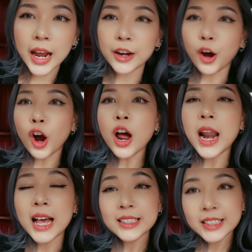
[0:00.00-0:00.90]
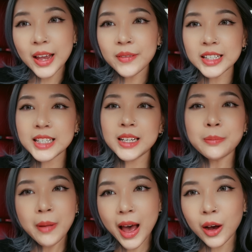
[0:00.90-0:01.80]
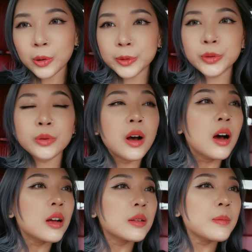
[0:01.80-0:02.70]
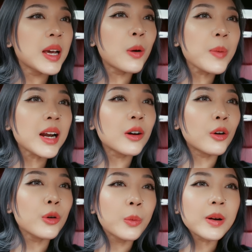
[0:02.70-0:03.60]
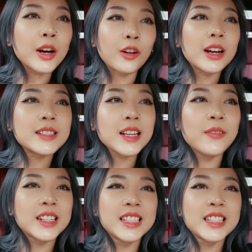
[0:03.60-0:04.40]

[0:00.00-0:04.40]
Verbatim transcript: này nó gọi là 17 miles mình không biết là có đúng là nó là 17